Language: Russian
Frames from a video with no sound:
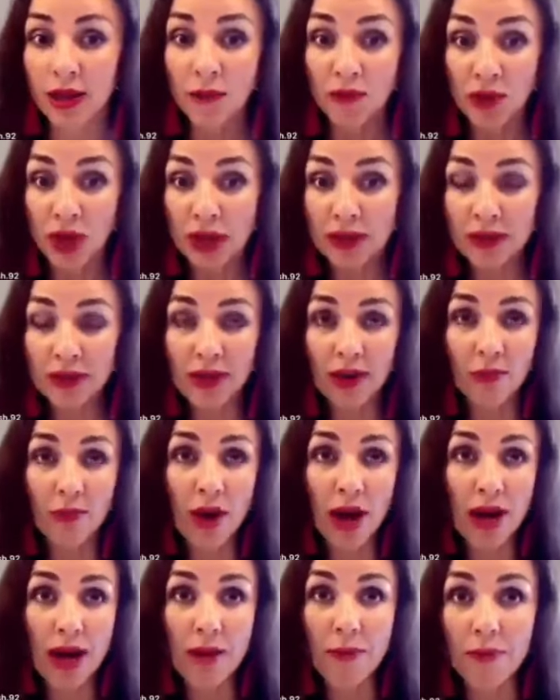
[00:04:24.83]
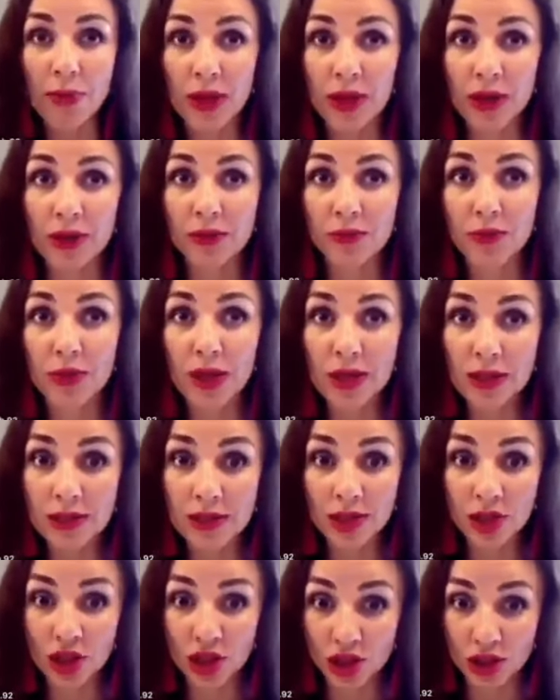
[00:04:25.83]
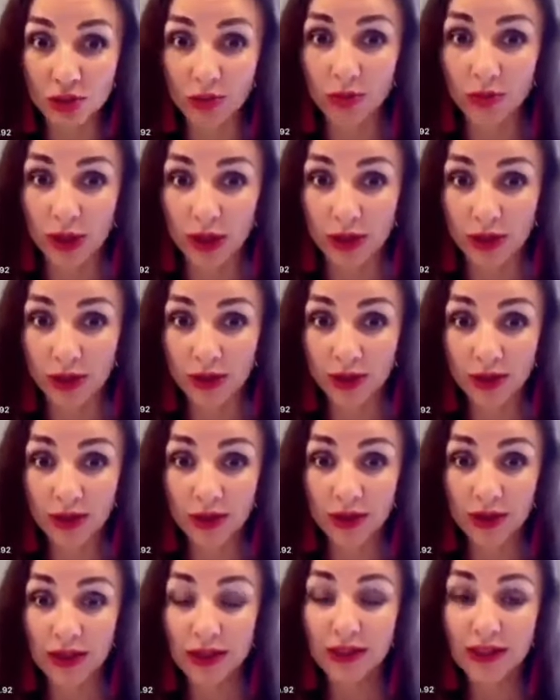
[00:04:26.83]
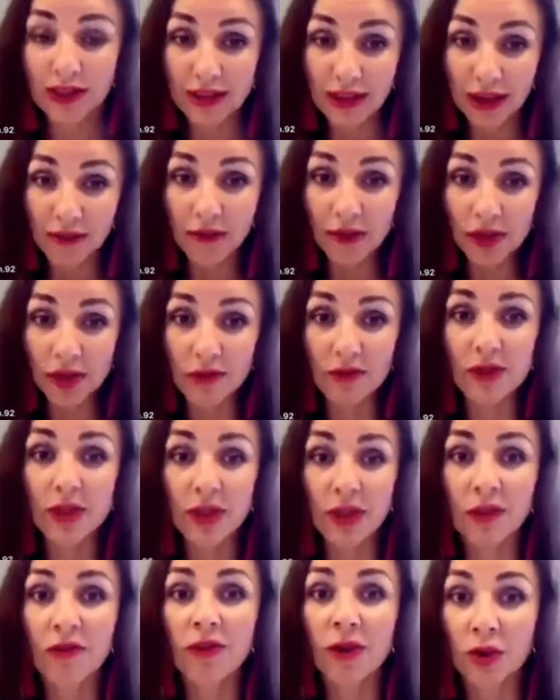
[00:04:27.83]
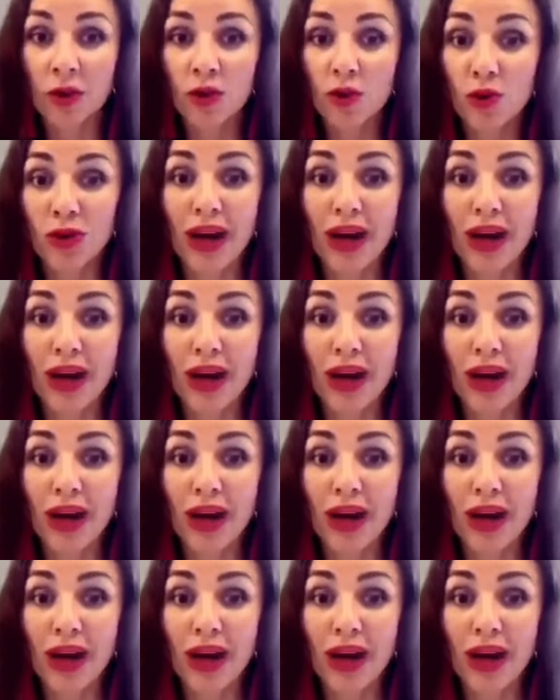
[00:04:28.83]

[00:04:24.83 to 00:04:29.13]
это нормально перед месячными ненавидеть всех вокруг.